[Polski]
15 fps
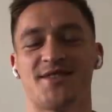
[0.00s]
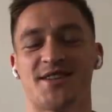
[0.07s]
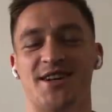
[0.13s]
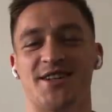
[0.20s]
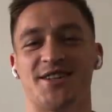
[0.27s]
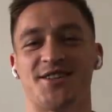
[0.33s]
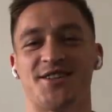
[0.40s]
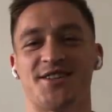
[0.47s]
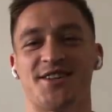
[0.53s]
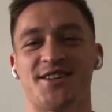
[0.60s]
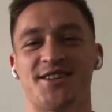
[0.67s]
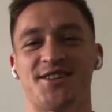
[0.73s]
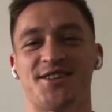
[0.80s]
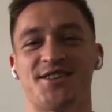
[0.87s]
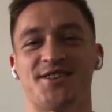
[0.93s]
Zgadza się,
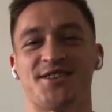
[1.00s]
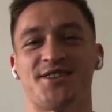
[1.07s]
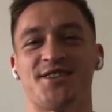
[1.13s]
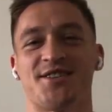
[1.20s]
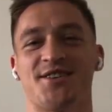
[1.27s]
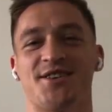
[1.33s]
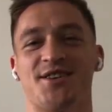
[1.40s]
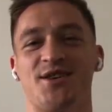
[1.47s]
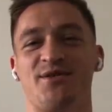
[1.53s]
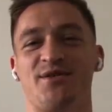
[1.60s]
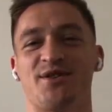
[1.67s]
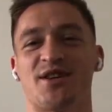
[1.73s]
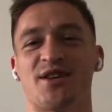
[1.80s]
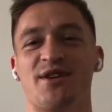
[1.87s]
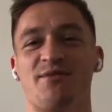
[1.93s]
zgadza się. Z
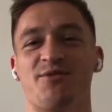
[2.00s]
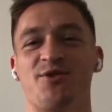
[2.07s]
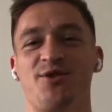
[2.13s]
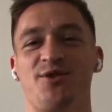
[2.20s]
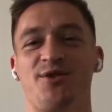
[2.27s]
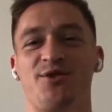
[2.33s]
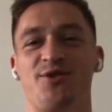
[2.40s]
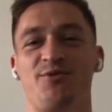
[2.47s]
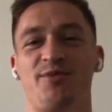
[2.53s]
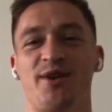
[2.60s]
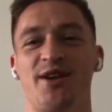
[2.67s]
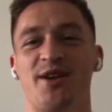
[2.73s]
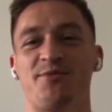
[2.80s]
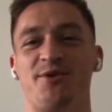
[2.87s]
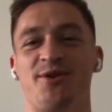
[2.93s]
Gliwic trafiłem do, do
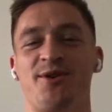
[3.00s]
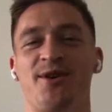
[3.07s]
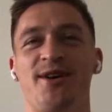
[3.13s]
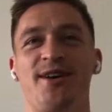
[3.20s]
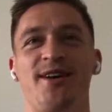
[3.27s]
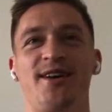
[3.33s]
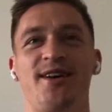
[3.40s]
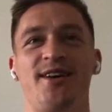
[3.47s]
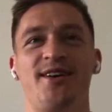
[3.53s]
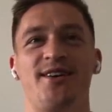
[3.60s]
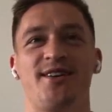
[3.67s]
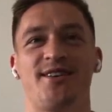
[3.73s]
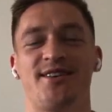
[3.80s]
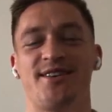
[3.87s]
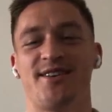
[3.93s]
Palermo.
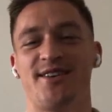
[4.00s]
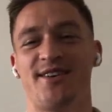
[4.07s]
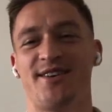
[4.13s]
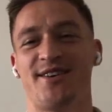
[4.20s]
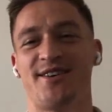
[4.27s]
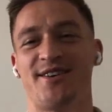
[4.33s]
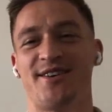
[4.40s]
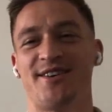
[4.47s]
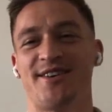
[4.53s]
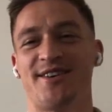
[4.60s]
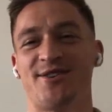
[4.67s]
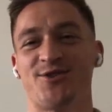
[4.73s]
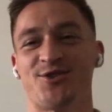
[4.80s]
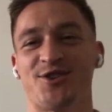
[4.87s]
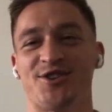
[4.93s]

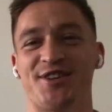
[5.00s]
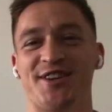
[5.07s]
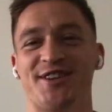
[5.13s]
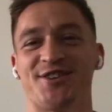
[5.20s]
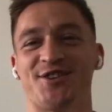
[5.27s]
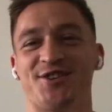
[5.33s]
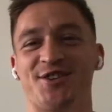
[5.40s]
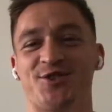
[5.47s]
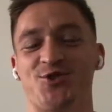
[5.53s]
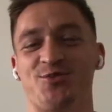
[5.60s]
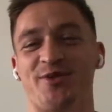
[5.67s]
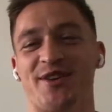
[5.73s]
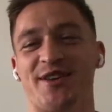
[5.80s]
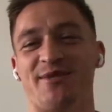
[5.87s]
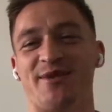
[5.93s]
Eee, no życie, życie
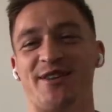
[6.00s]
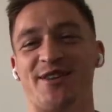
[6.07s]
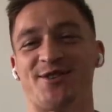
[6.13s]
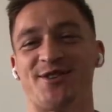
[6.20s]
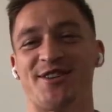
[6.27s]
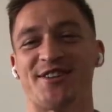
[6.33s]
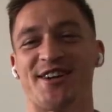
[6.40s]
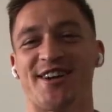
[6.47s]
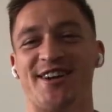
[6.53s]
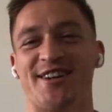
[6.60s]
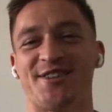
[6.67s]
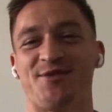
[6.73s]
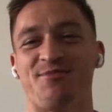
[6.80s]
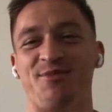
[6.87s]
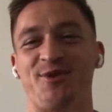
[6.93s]
super, nie ma na co
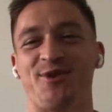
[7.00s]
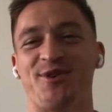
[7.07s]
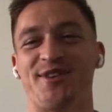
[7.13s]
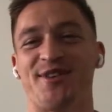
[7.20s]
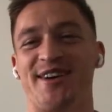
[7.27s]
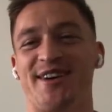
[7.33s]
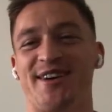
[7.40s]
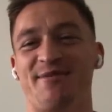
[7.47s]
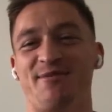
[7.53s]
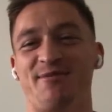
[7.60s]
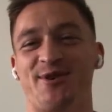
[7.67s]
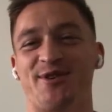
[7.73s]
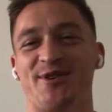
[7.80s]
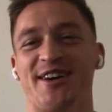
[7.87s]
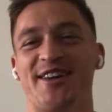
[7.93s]
narzekać. Pogoda,
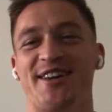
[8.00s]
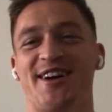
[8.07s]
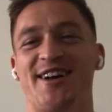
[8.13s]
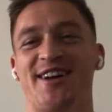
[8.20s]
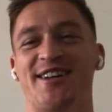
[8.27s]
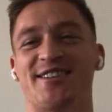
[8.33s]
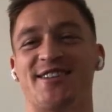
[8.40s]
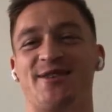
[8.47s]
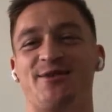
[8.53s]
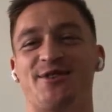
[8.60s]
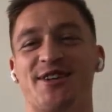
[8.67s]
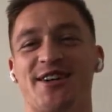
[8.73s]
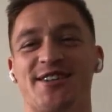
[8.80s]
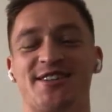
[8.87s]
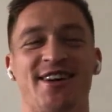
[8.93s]
pogoda idealna cały
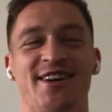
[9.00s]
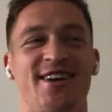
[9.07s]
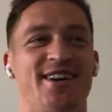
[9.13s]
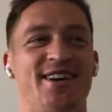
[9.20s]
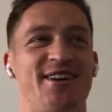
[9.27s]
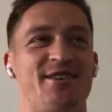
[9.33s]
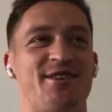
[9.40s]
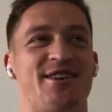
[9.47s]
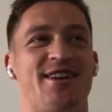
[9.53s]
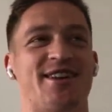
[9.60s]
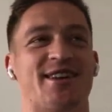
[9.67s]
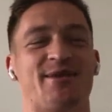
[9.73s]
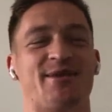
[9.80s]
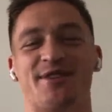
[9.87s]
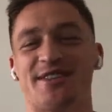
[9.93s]
czas.
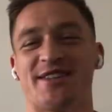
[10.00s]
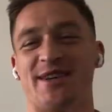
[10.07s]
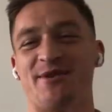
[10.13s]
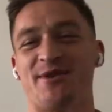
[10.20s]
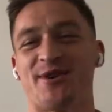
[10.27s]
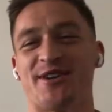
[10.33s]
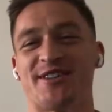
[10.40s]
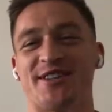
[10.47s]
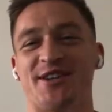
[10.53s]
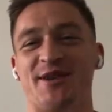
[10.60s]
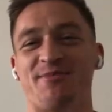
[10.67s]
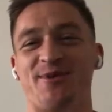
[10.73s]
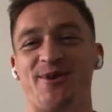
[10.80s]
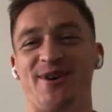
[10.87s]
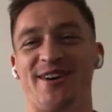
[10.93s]
Latem czasami trochę za
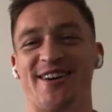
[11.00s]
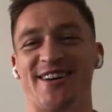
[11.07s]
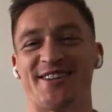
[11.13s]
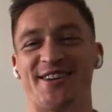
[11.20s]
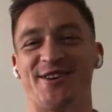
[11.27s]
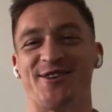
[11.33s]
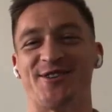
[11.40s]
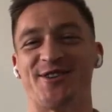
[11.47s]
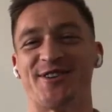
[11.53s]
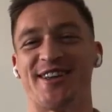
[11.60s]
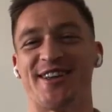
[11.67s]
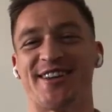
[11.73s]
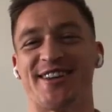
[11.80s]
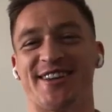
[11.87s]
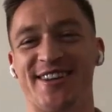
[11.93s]
ciepło, jeżeli chodzi o,
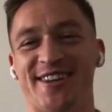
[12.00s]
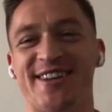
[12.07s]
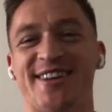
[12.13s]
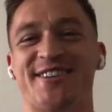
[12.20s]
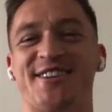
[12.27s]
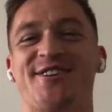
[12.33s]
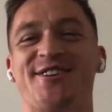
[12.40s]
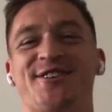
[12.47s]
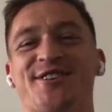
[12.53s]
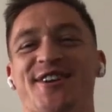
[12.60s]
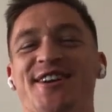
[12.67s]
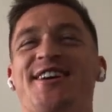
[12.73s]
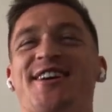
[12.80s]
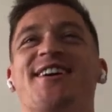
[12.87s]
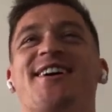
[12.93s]
e, jeżeli
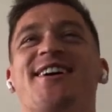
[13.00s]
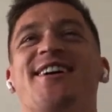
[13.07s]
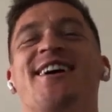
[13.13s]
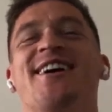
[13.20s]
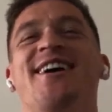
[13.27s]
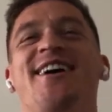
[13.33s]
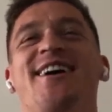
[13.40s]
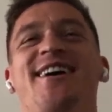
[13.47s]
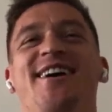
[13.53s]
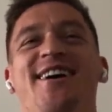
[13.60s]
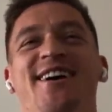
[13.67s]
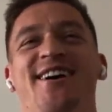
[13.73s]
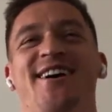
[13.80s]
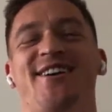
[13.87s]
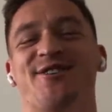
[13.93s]
chodzi o treningi, ale
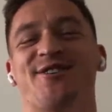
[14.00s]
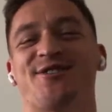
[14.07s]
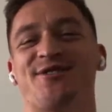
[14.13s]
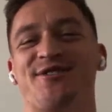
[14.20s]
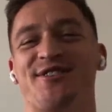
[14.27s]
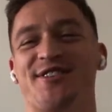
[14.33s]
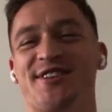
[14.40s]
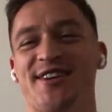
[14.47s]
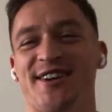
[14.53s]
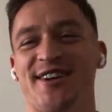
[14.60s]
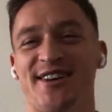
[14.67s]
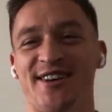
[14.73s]
ale oczywiście